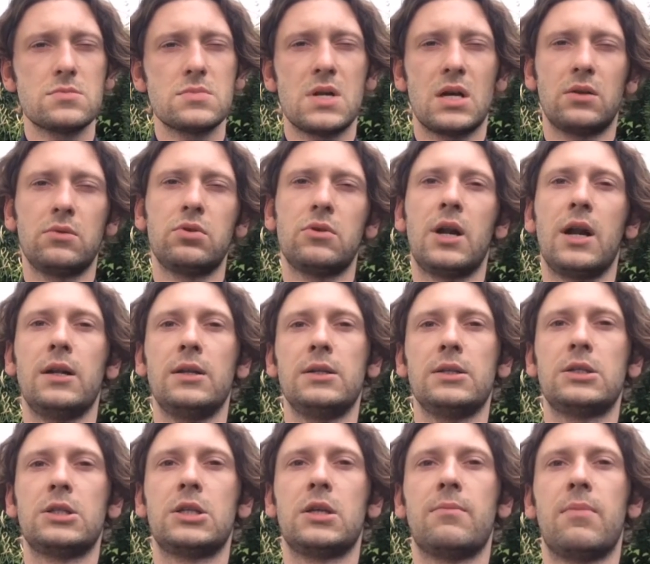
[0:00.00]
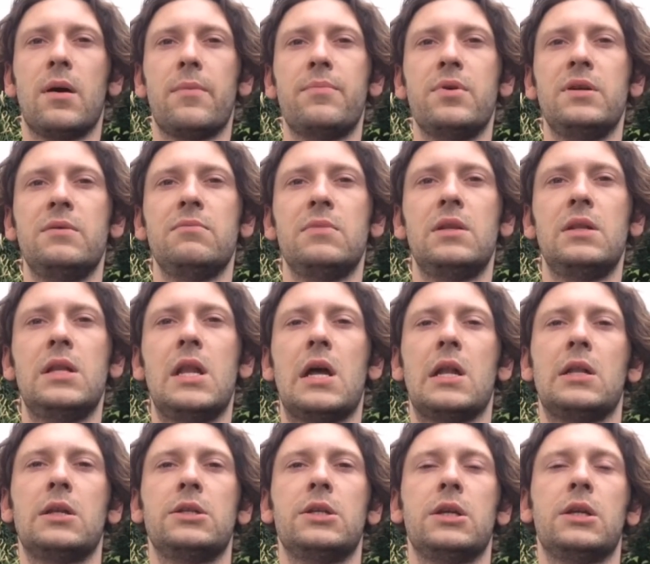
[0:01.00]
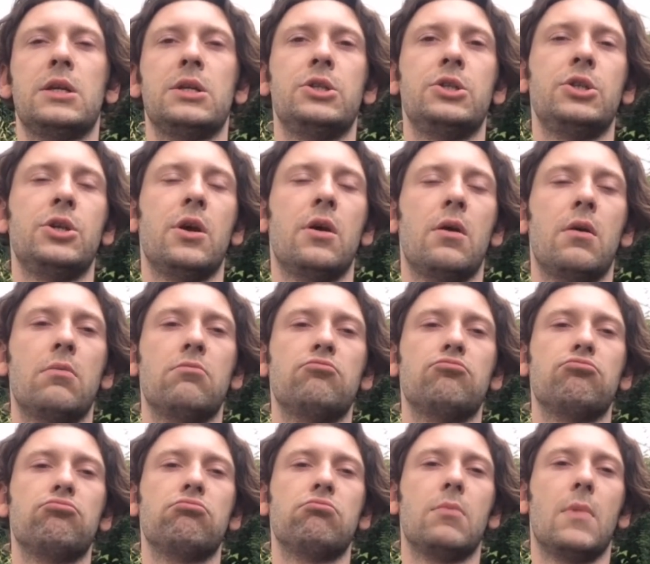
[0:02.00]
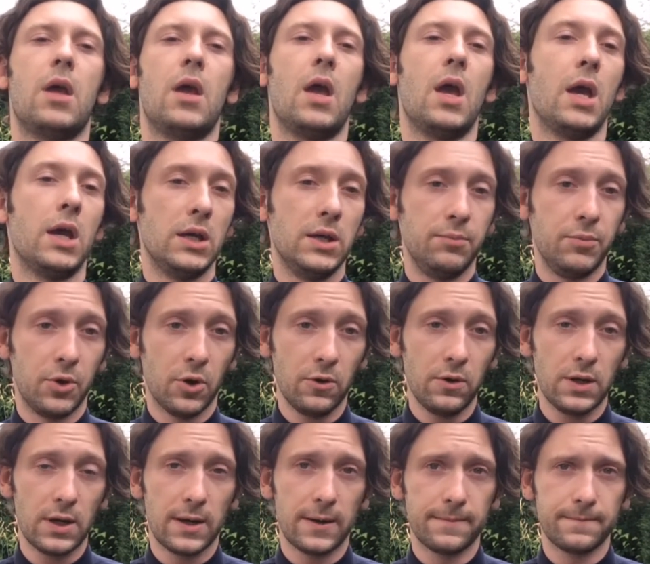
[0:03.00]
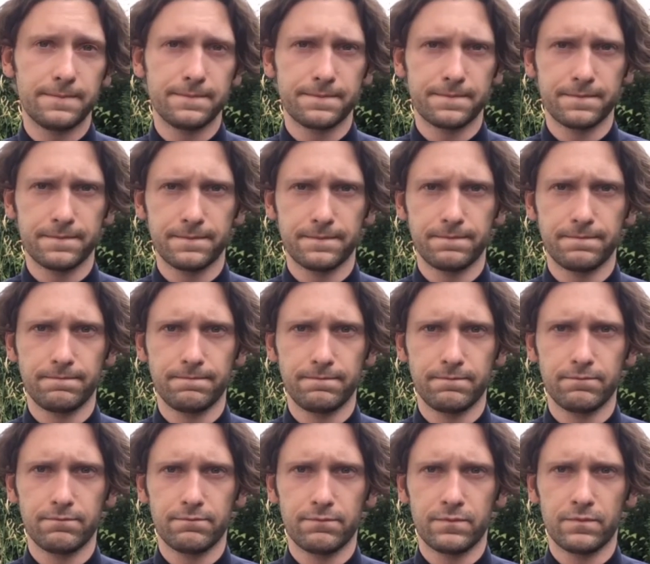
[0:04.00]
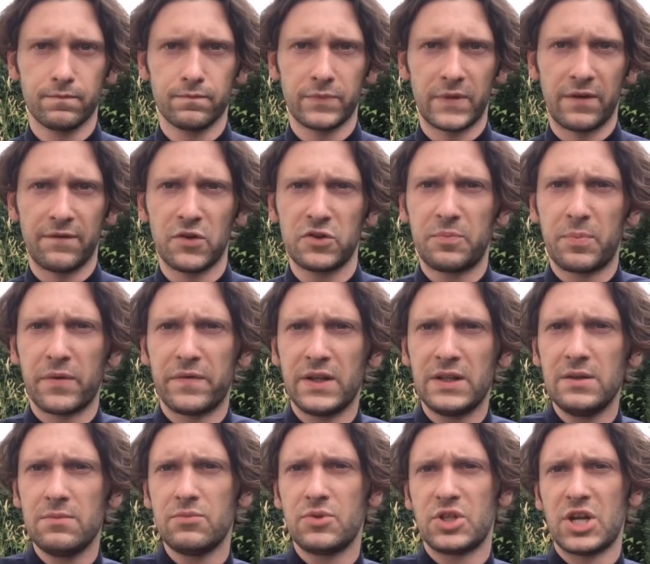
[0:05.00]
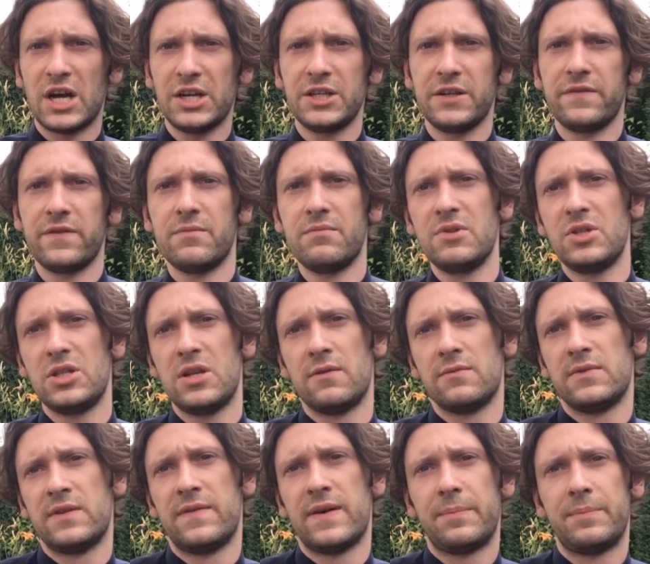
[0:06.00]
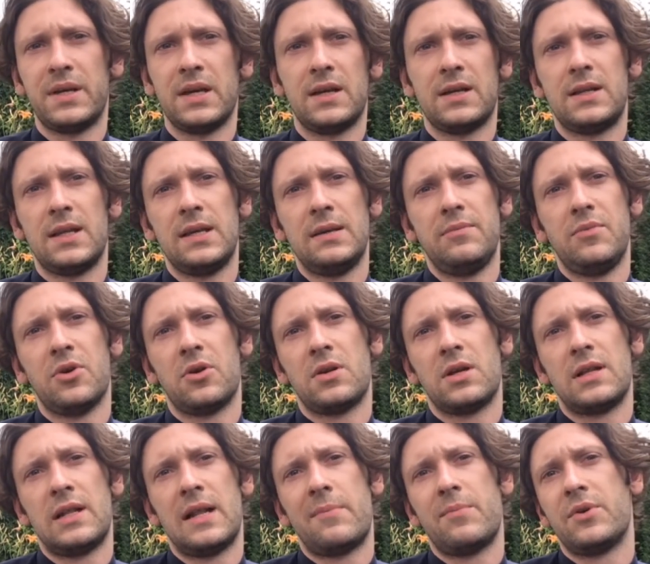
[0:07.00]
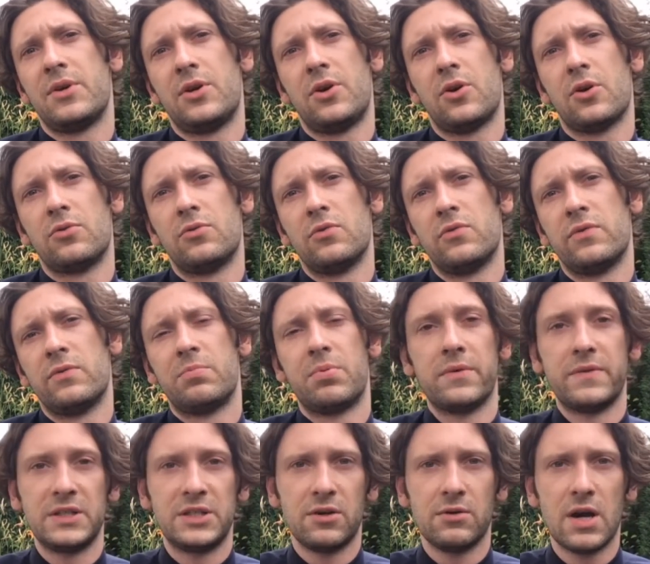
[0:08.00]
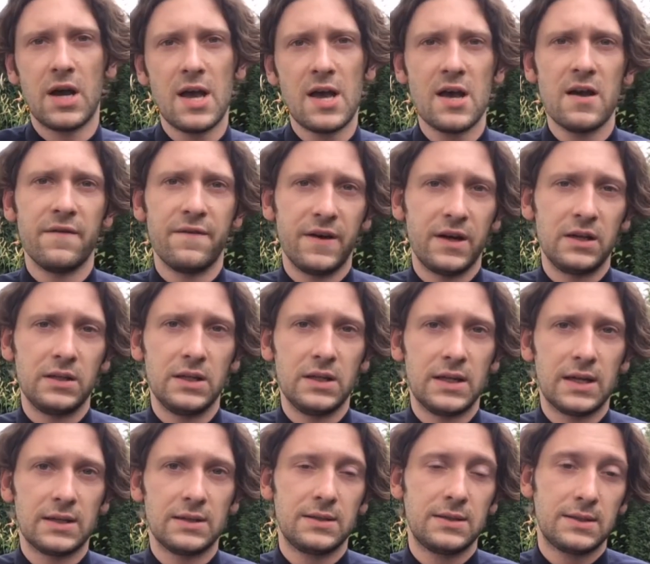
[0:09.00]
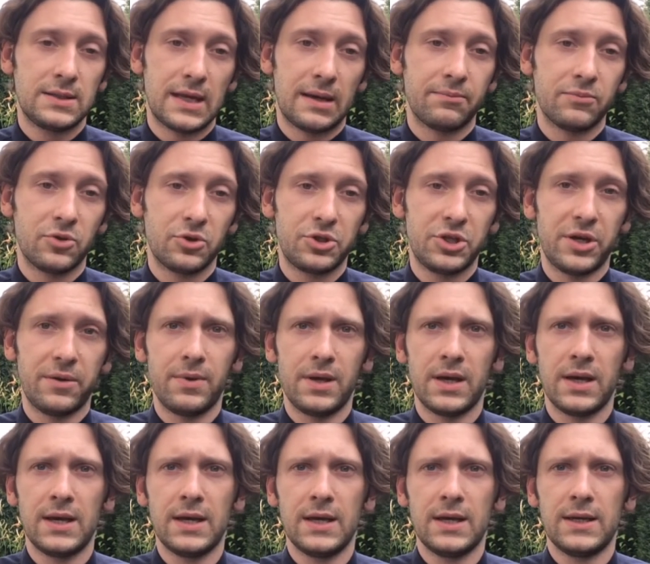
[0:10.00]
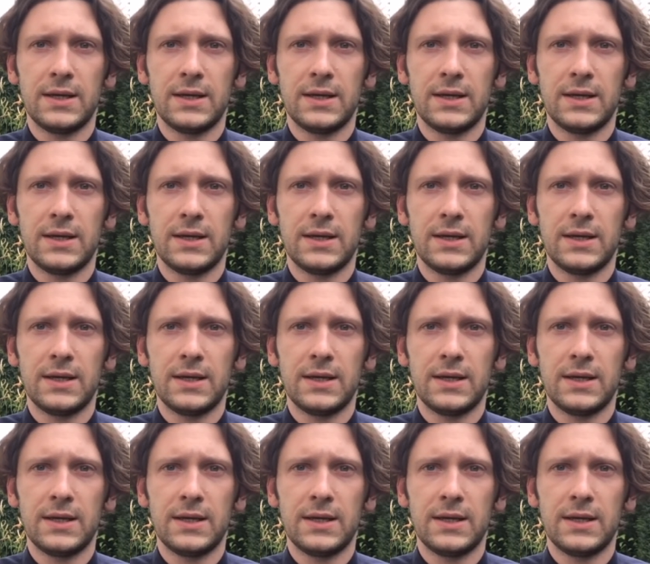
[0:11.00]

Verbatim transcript: Naturalnie trzeba by im nadać jakieś e, imiona, Hmm, w odpowiednim czasie wymyślę dwa piękne imiona dla moich kotów, powiedział Ferdynand sam do siebie.